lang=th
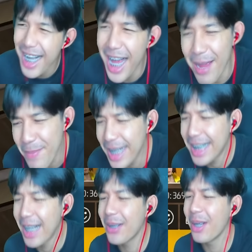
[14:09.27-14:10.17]
เอ็มมี
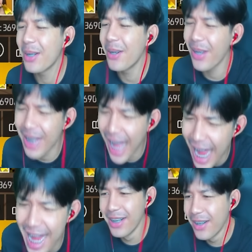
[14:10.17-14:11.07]
สี่ส่วนกูอยู่ไหน
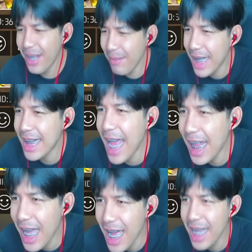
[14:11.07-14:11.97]
กูยังไม่ได้แตะ
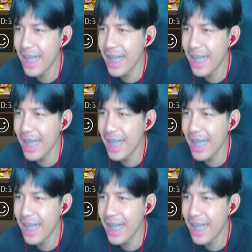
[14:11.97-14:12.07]
เลย